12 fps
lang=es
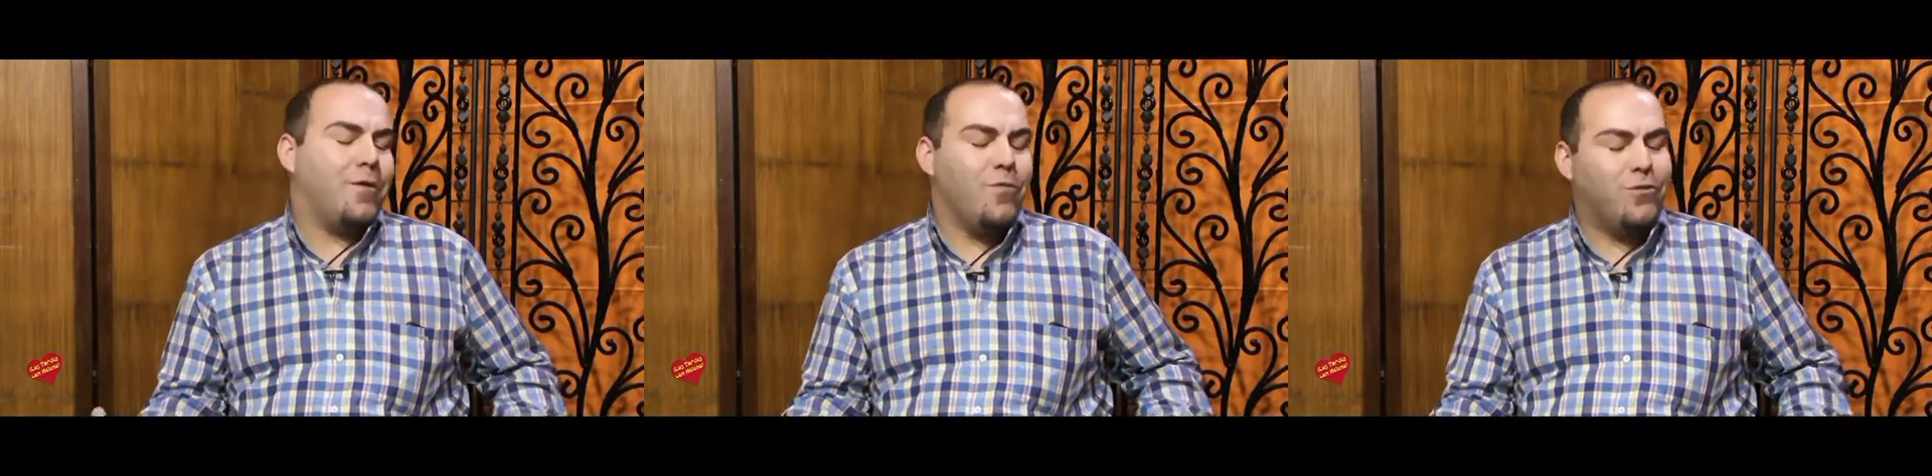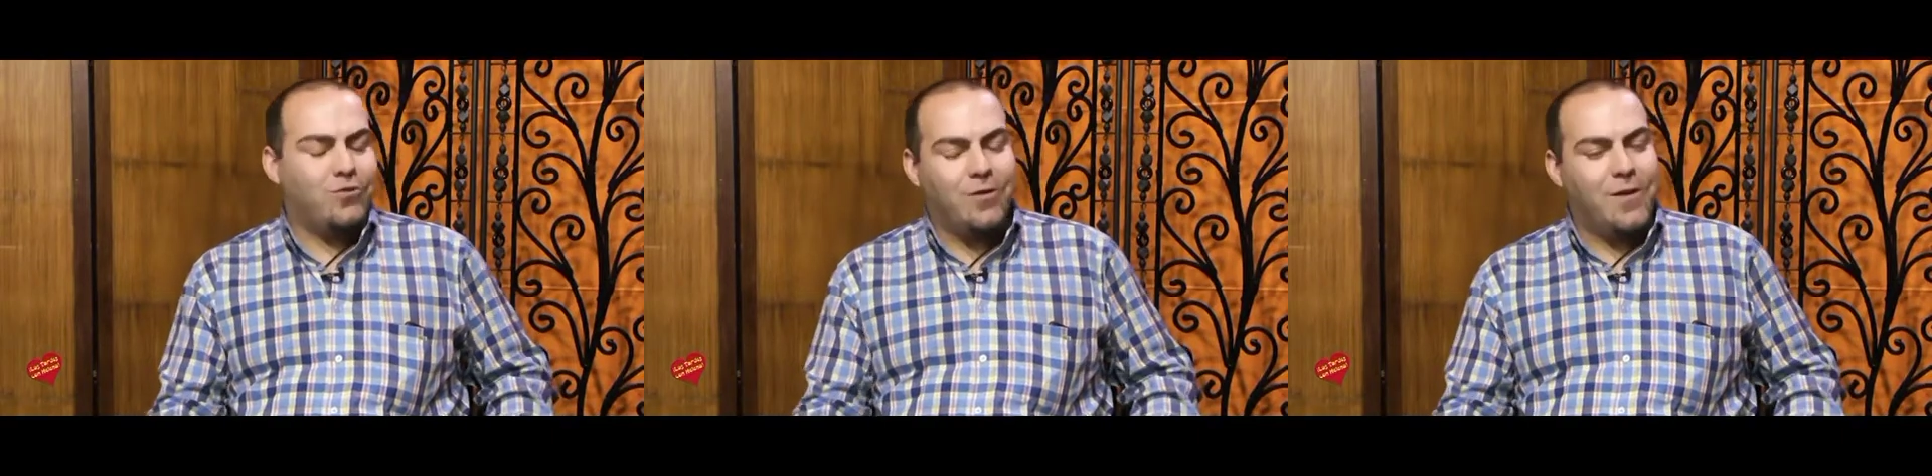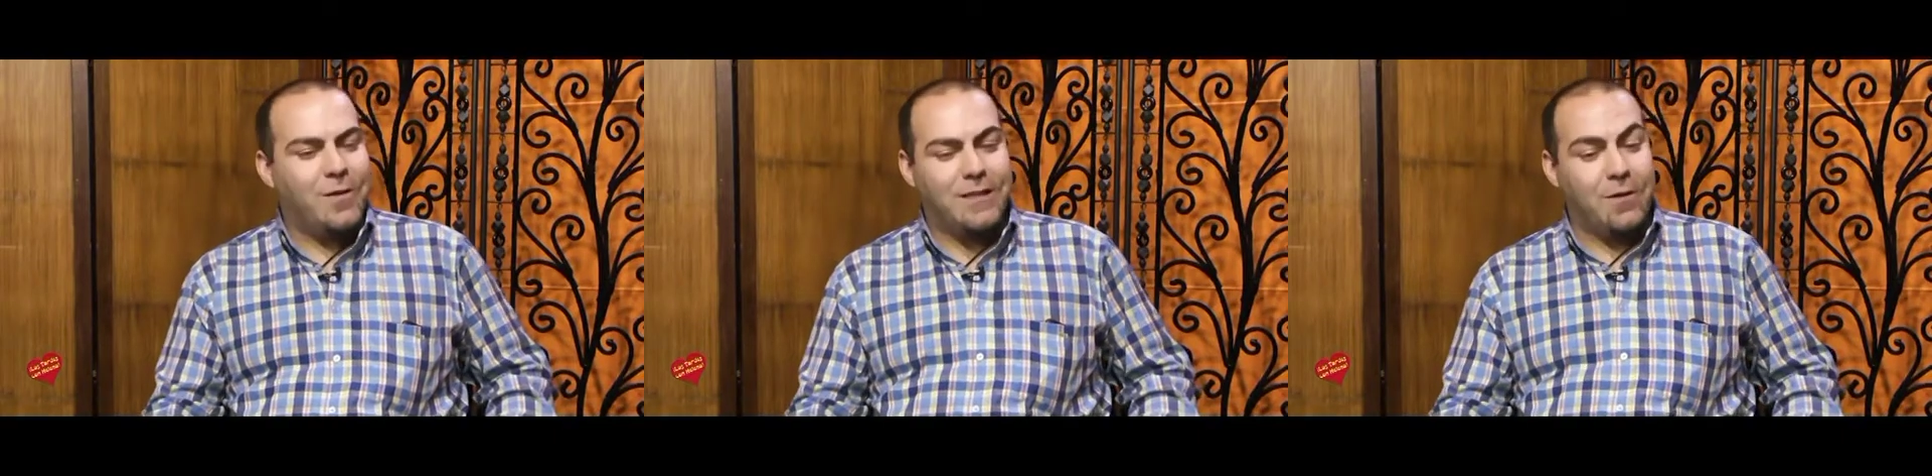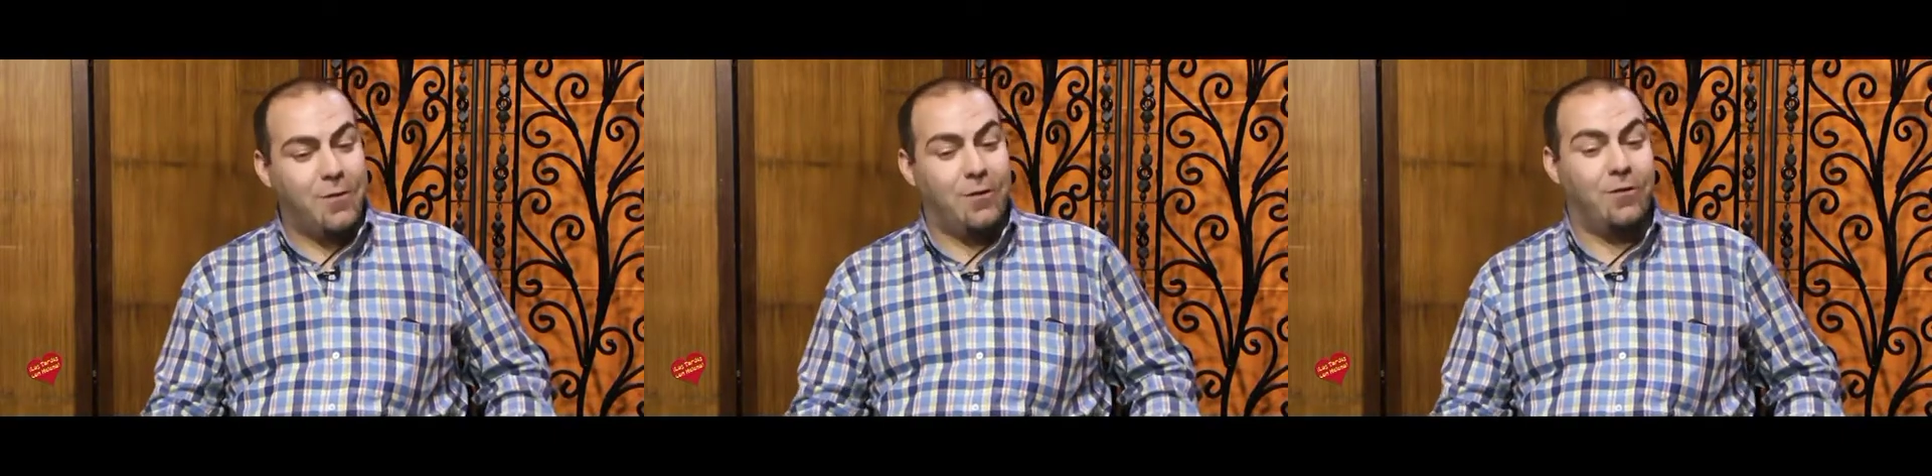como, suele
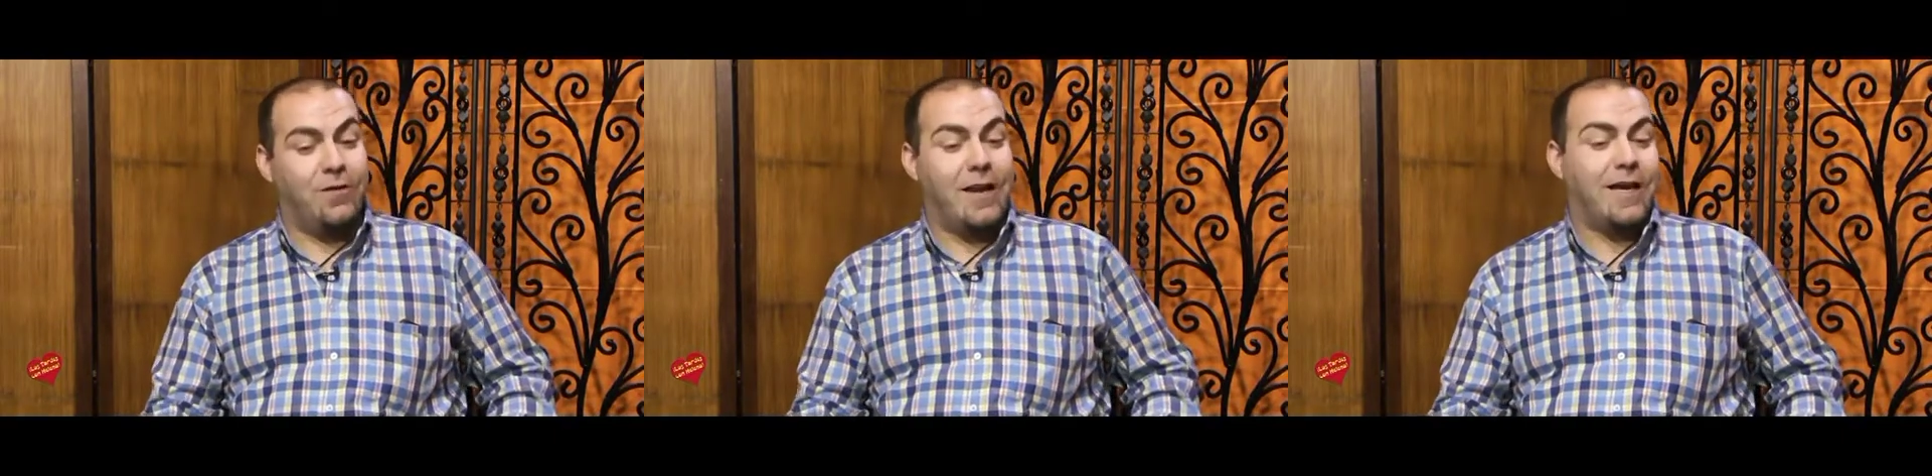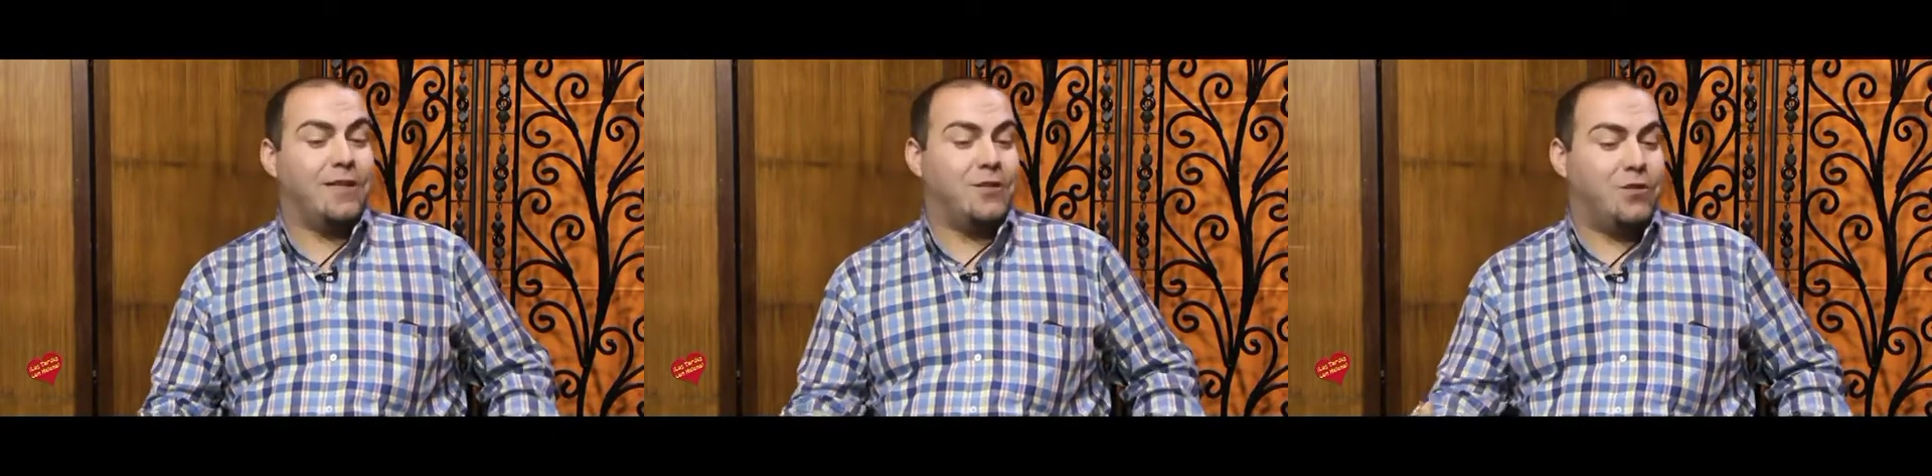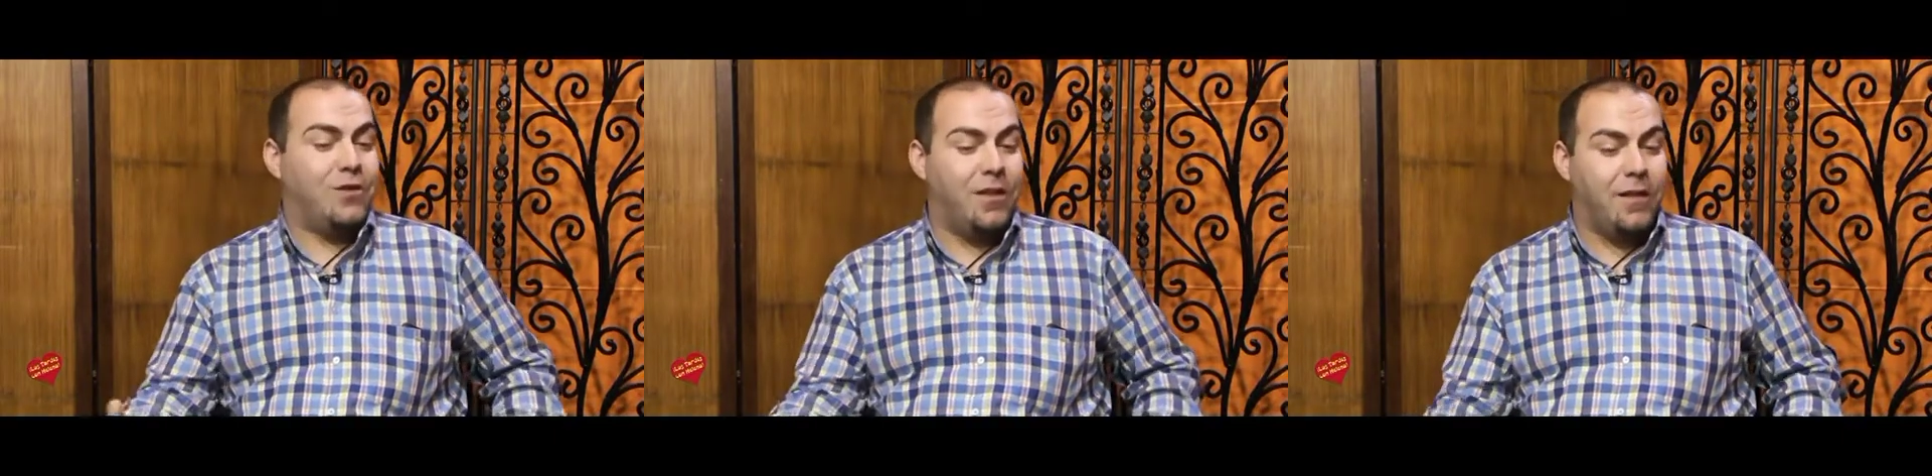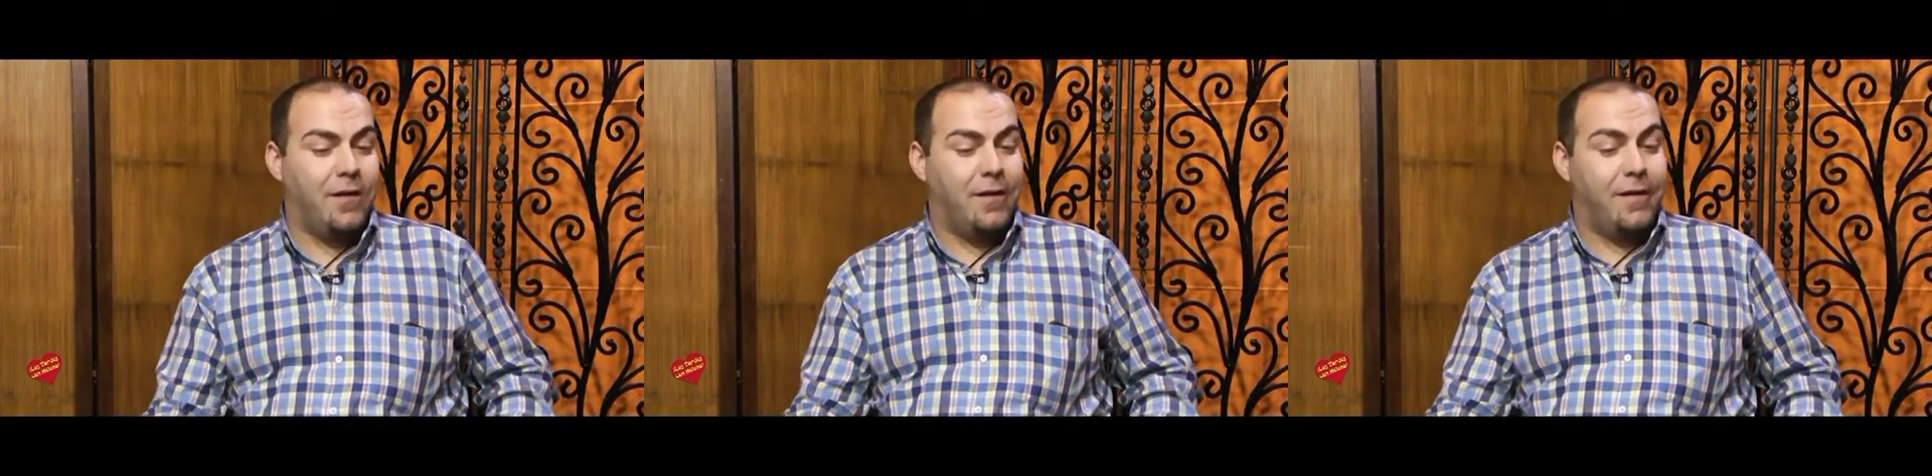pasar también con las canciones
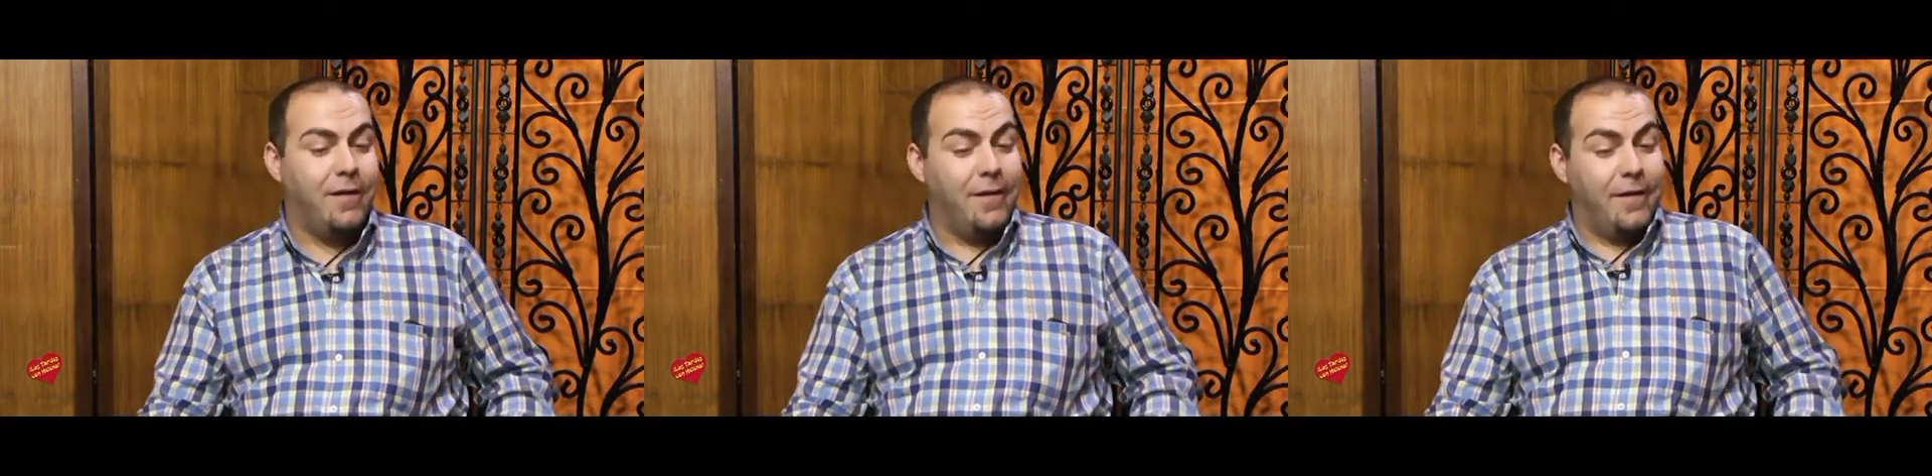de,